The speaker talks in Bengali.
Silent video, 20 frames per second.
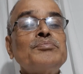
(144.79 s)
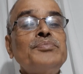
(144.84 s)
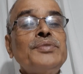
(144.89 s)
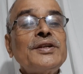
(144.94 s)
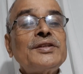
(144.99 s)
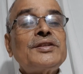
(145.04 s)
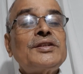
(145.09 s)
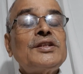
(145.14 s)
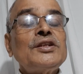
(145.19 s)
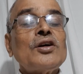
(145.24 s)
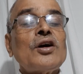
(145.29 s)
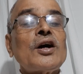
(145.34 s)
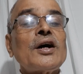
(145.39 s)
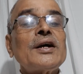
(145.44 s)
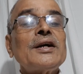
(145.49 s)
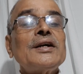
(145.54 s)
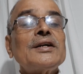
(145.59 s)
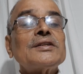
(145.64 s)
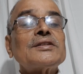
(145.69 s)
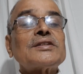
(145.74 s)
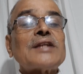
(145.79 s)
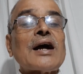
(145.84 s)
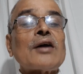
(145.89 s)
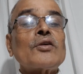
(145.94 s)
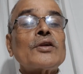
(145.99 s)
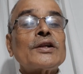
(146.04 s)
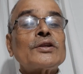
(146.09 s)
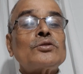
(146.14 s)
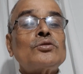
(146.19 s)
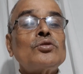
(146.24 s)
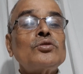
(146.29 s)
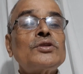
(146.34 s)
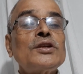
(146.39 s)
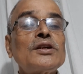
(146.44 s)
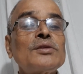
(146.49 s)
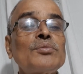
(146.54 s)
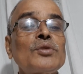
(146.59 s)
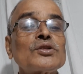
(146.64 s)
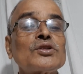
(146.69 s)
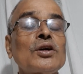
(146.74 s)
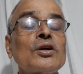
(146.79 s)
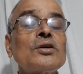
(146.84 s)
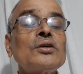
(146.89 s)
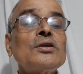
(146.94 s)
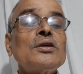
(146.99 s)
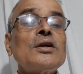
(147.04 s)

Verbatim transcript: বৃদ্ধি হয় তাহলে দুধের মতো